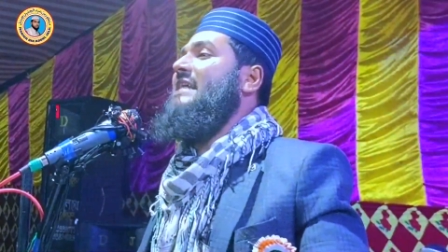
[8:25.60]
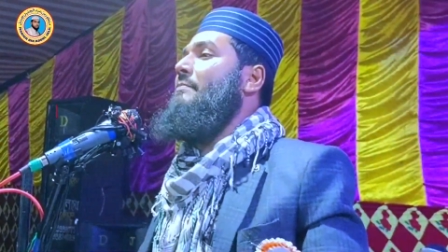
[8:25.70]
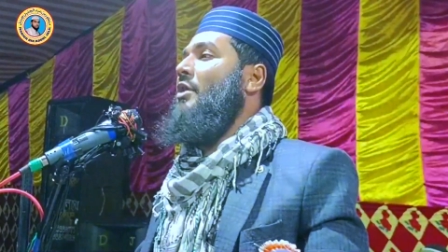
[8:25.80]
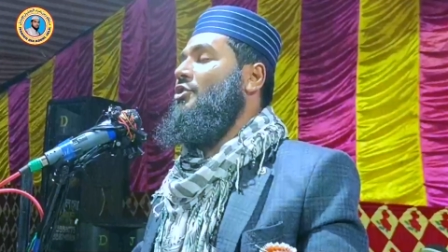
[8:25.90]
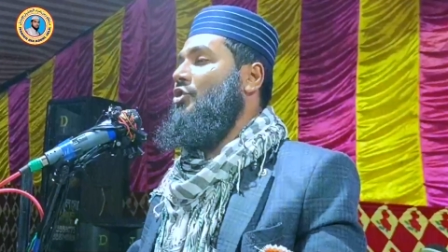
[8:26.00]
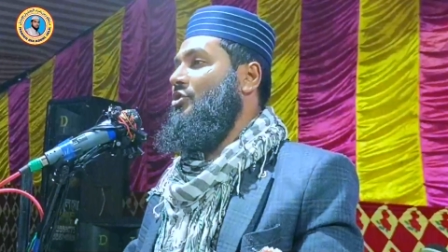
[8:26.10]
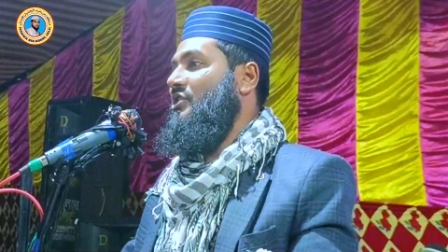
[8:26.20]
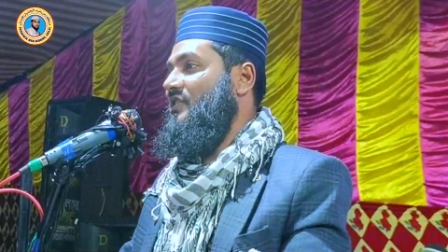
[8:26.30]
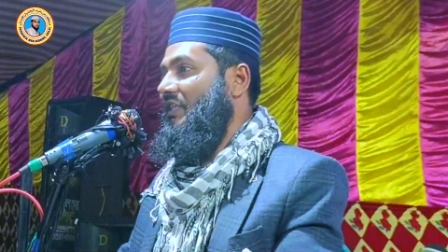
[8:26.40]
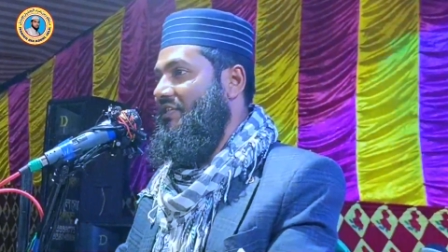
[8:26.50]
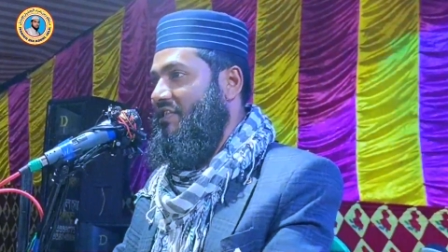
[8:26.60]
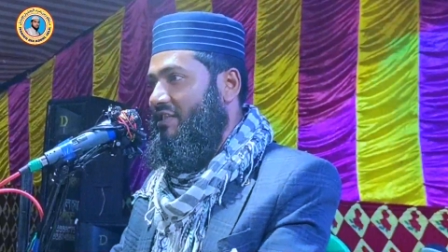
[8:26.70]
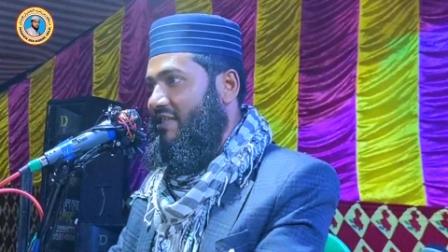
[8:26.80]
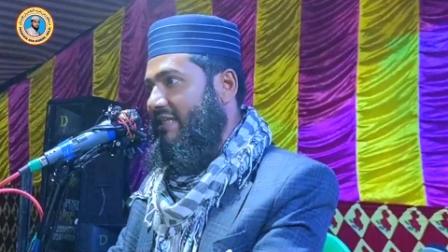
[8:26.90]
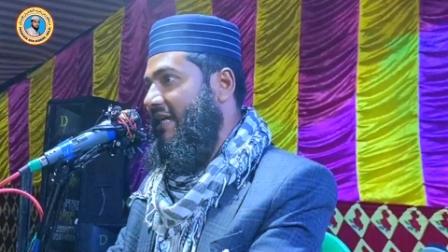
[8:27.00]
একটা পদ্ধতি
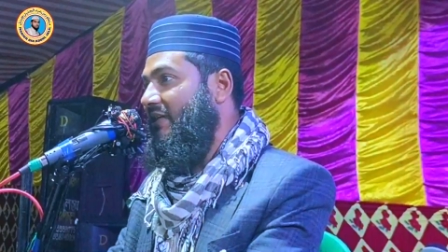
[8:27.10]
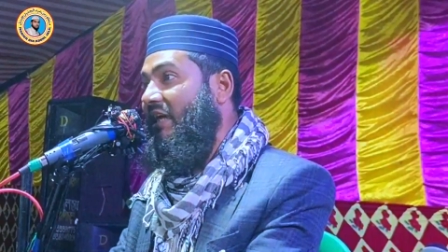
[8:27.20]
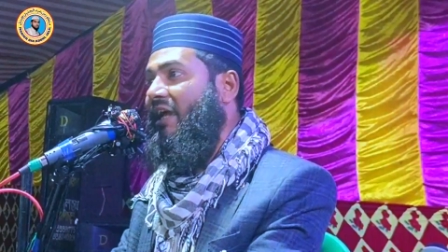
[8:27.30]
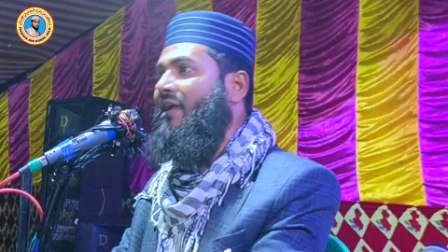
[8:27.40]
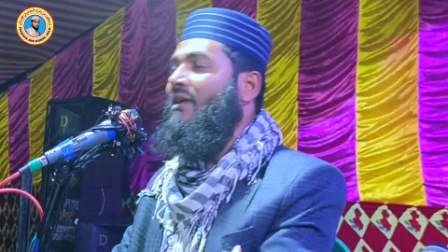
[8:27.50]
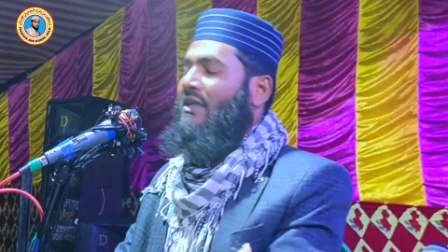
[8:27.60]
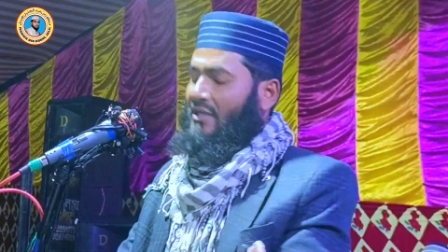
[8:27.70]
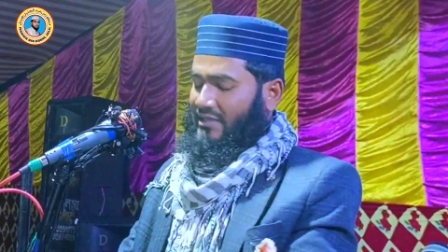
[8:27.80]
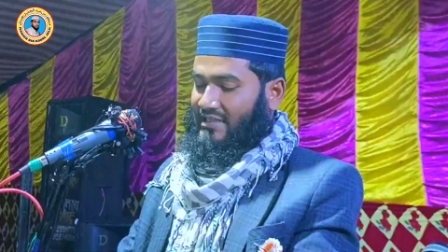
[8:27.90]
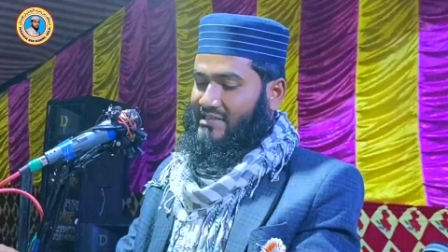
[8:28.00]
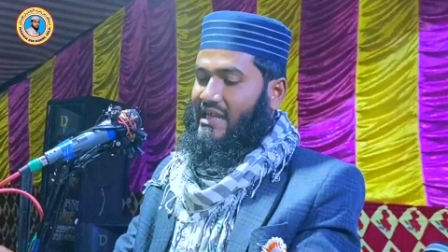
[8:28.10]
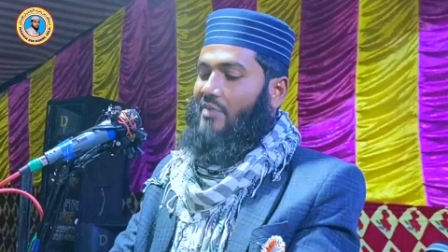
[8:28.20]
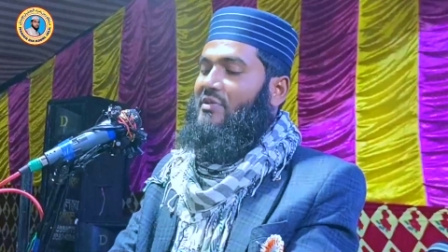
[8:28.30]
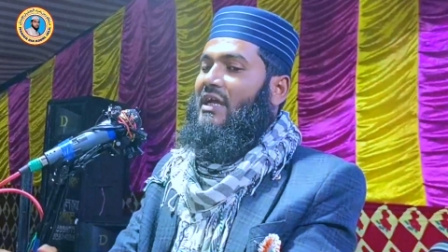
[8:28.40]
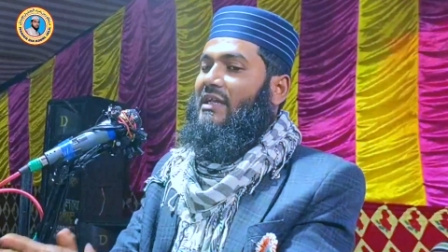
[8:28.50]
সৃষ্টির সেটা কি না
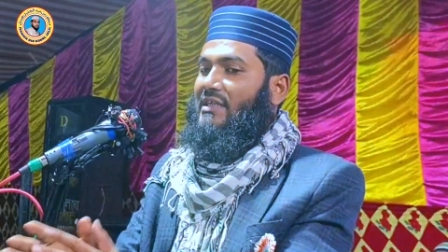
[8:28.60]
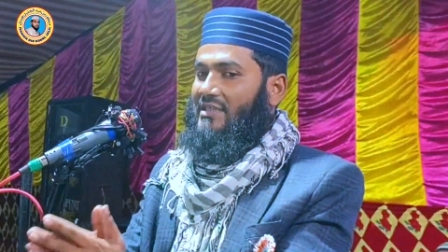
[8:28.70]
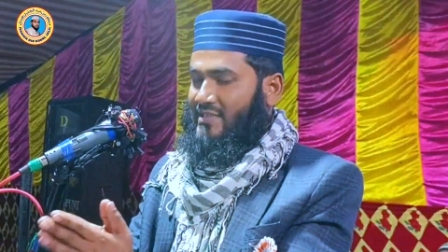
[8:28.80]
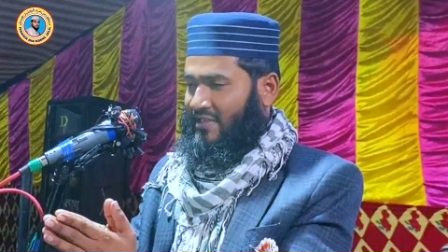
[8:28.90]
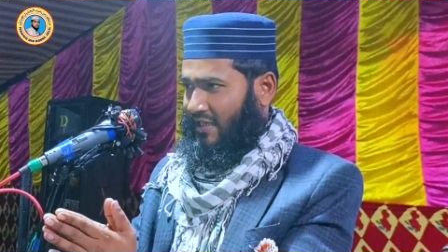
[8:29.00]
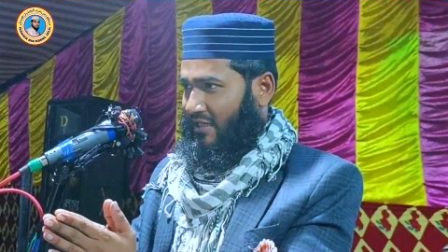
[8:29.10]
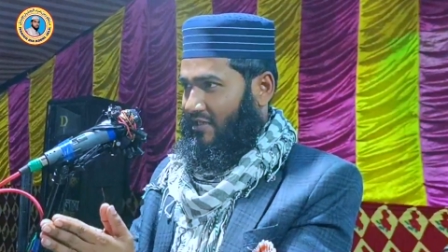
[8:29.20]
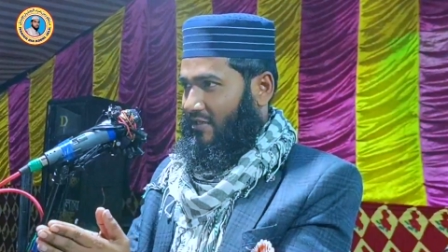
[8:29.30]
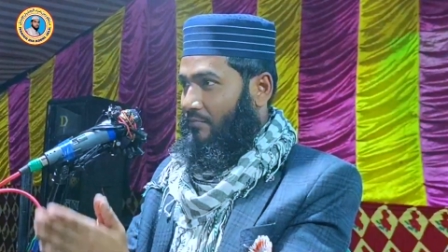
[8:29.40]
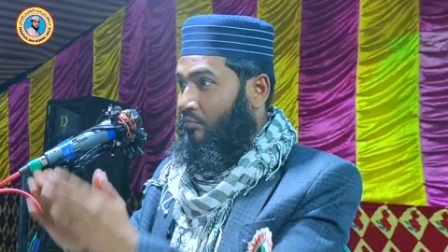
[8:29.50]
স্বামী আর স্ত্রীর